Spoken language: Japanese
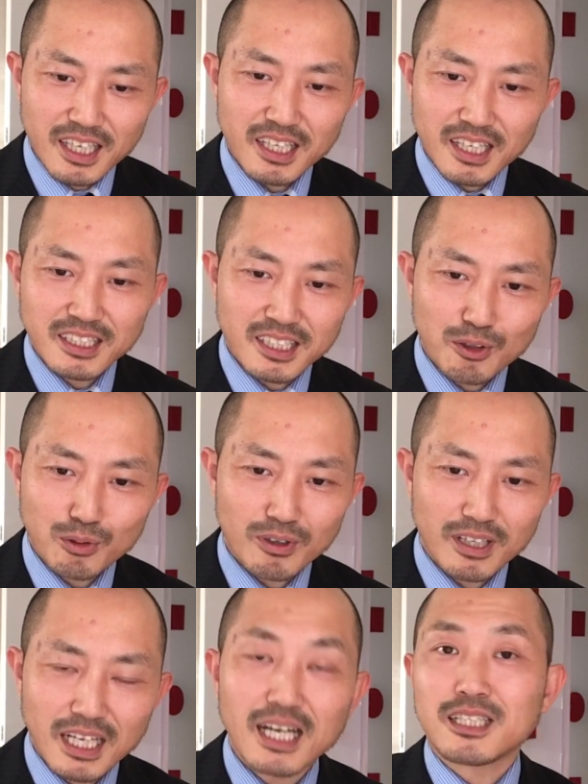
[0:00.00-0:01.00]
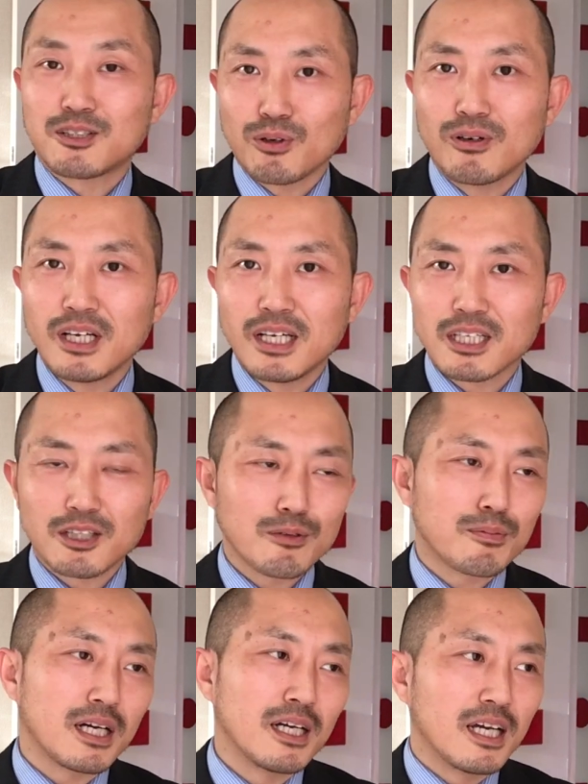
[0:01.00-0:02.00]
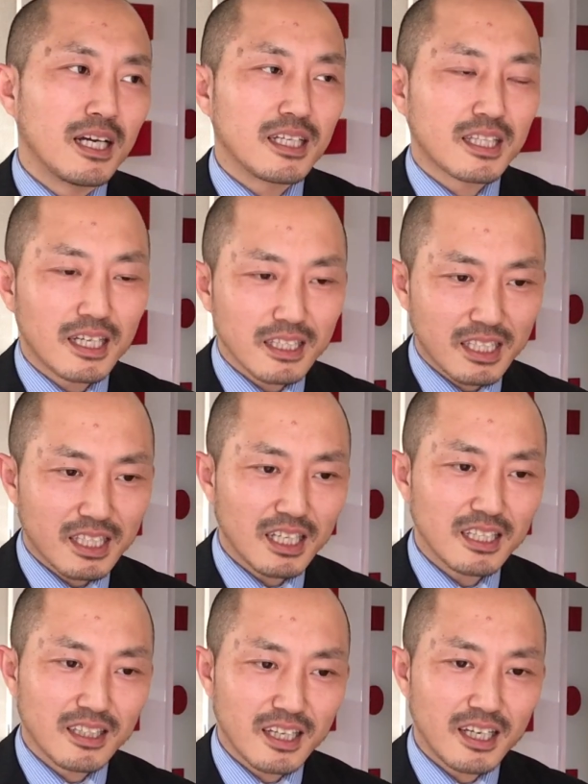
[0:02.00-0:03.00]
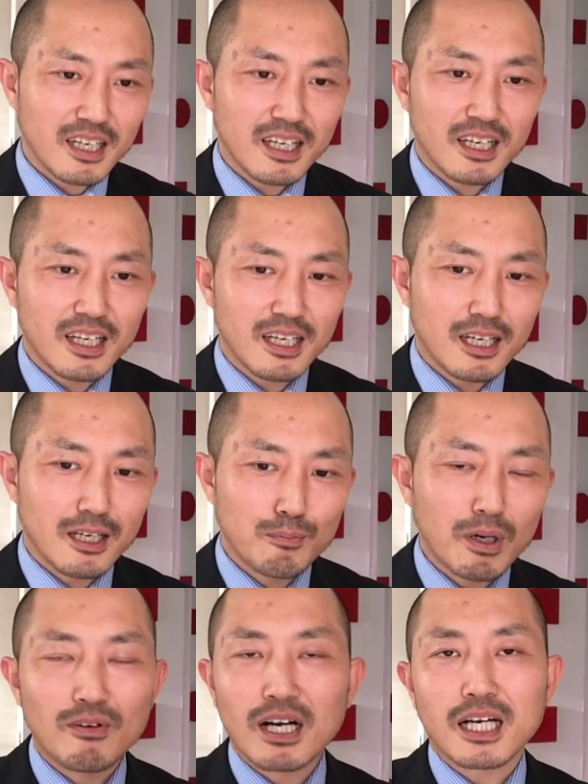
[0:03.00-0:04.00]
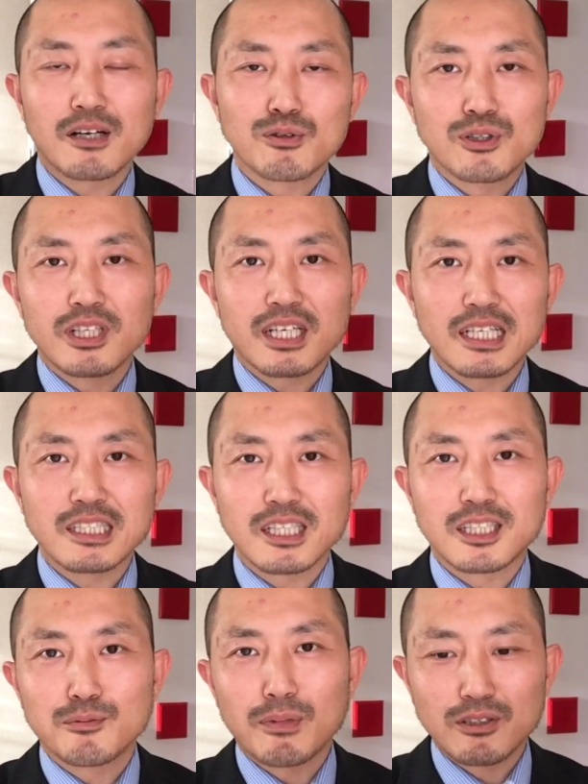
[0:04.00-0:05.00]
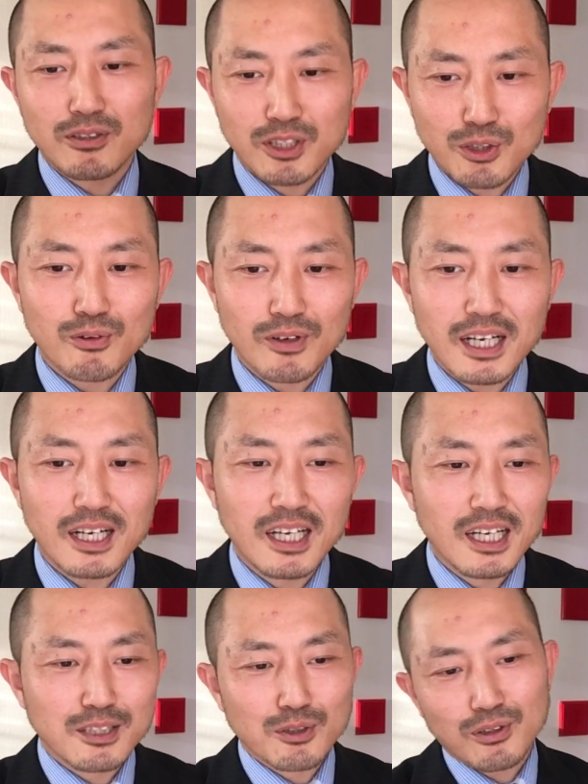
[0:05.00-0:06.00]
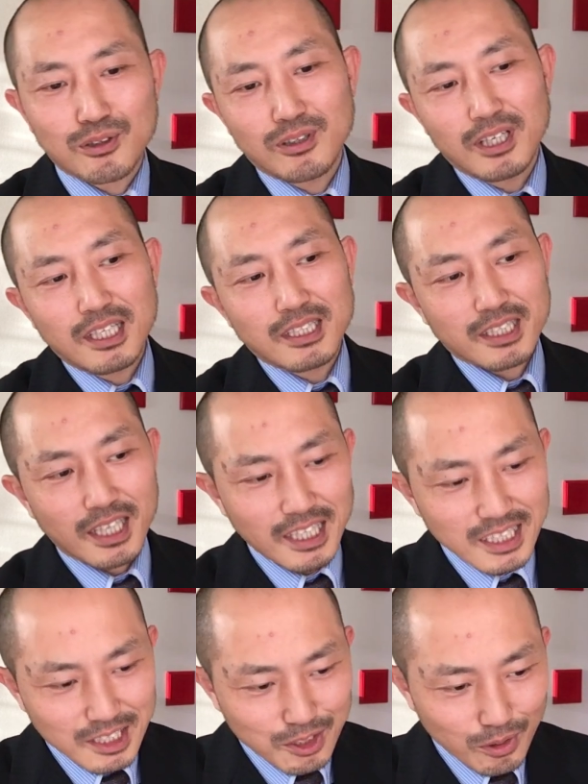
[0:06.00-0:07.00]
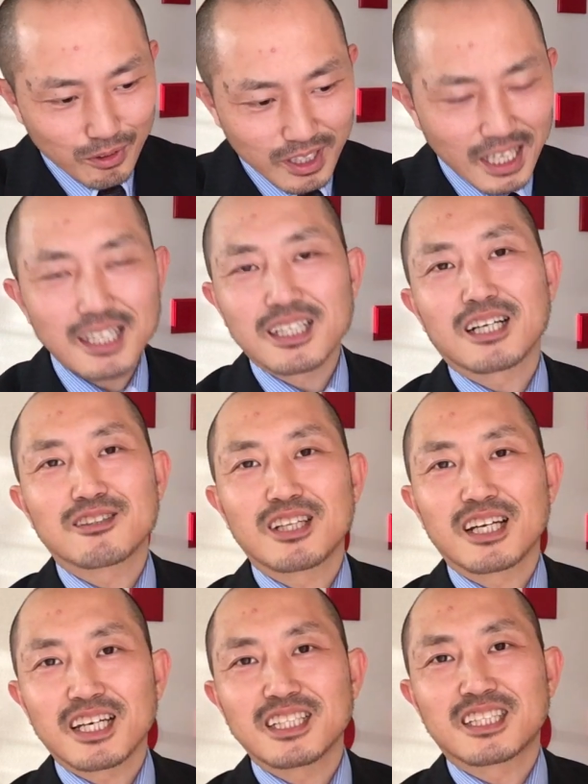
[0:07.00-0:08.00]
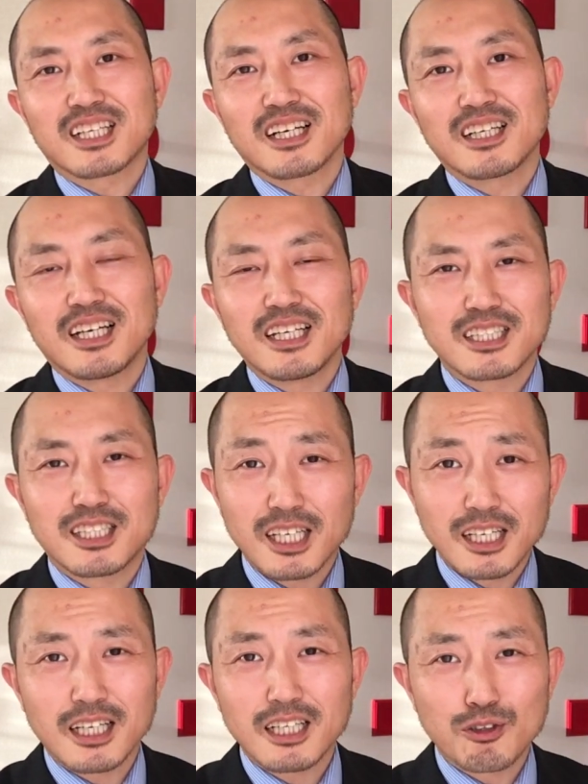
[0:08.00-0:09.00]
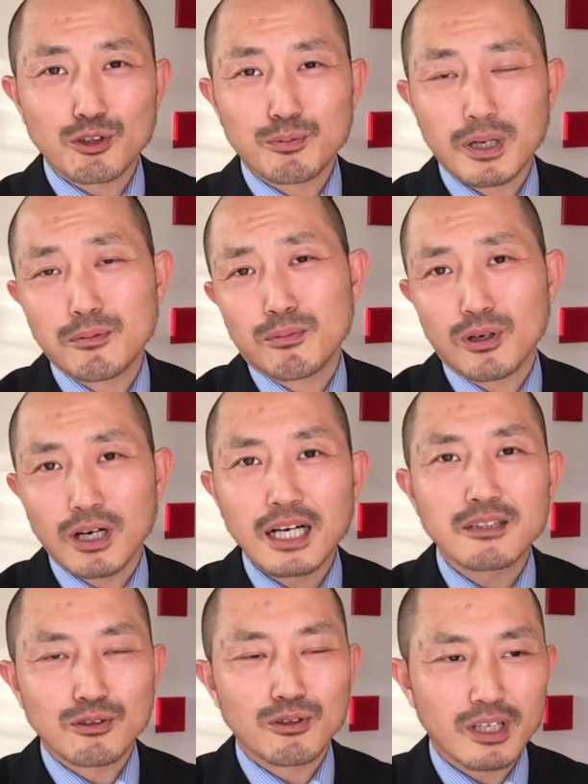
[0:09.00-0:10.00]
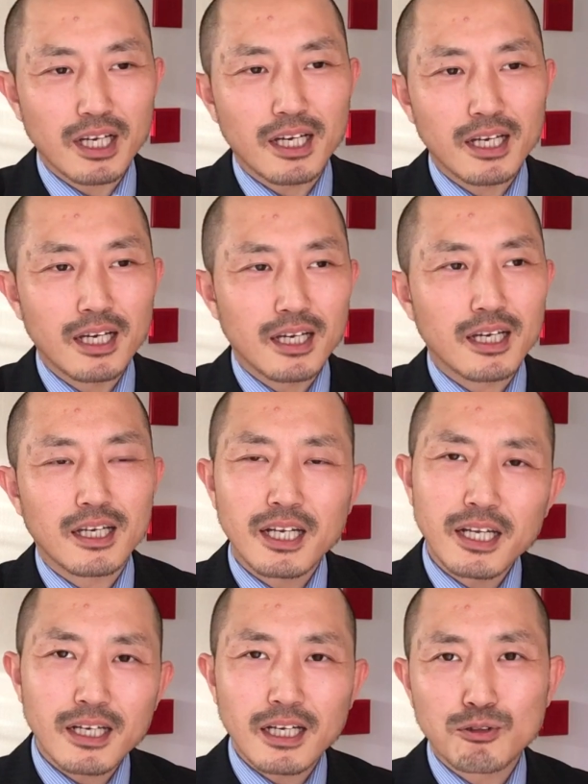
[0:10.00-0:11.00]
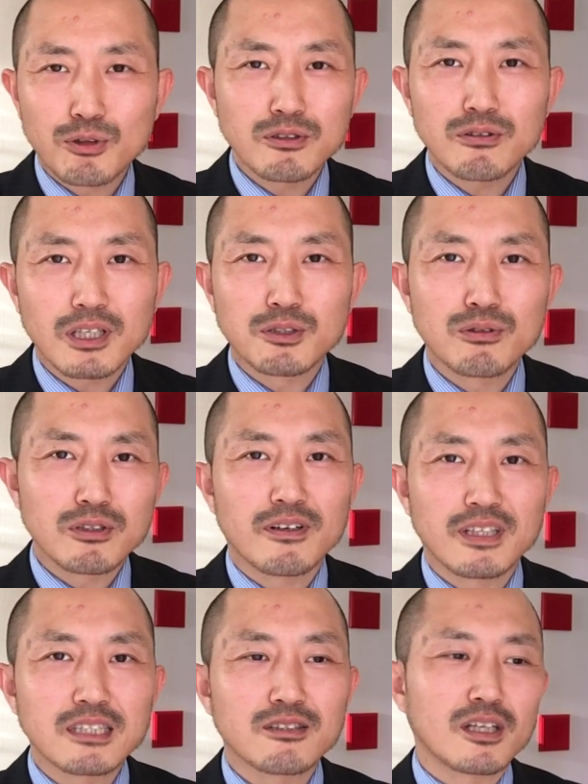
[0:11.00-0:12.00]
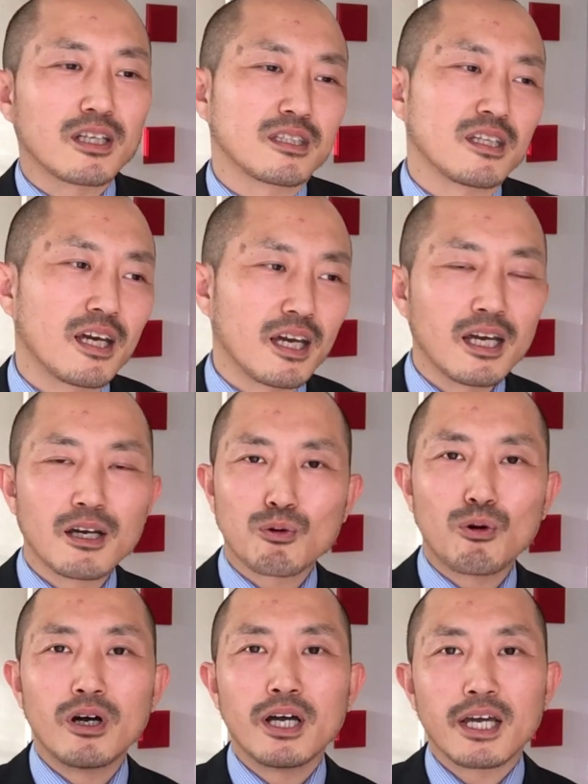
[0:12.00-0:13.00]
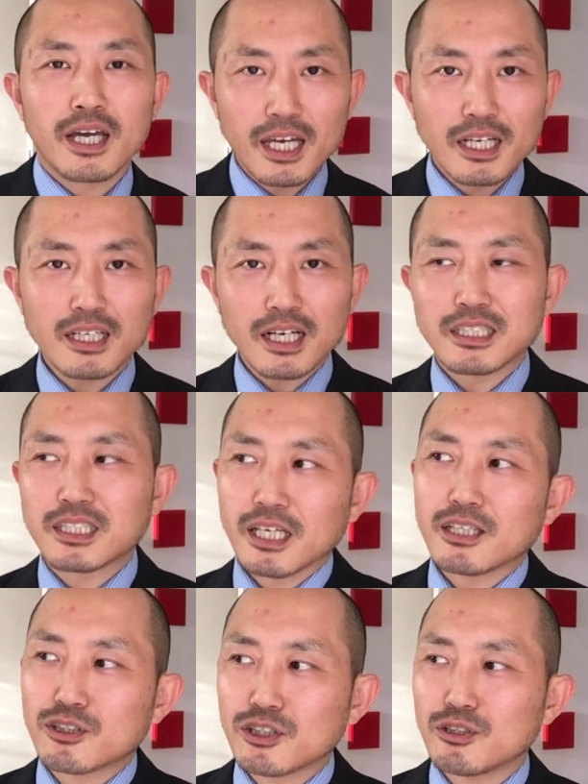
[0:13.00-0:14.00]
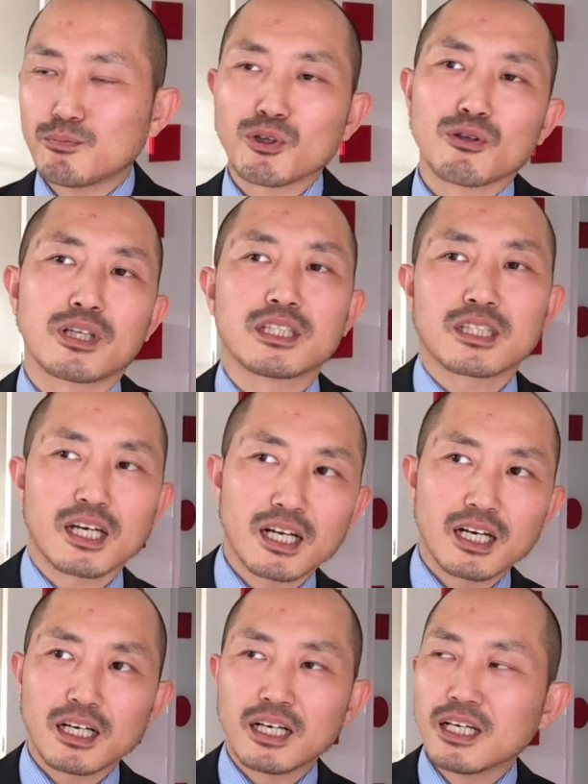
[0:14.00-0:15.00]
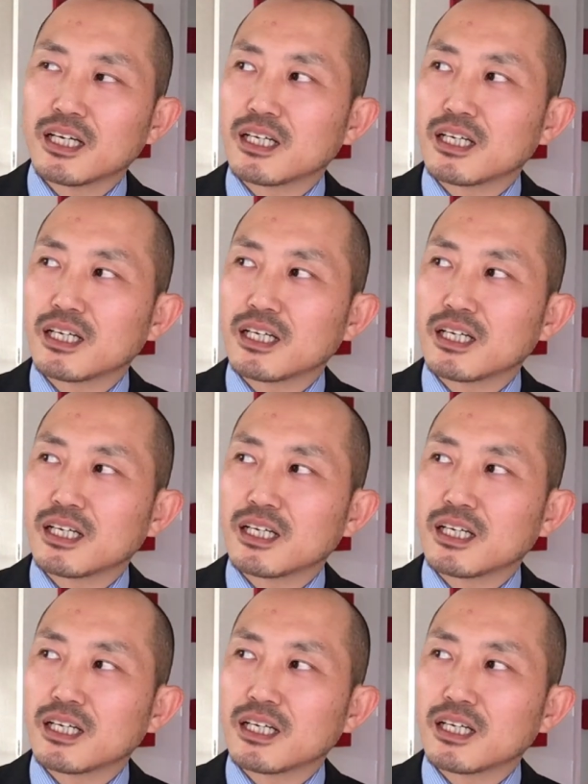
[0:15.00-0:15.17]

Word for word: 経験したことはない人、例えば短期間で、えーまあ、別れを繰り返してしまう人はその最初の感覚だけしか知らないという場合もあるので、恋愛というのはそうではなくてですねこう変化していくものですから、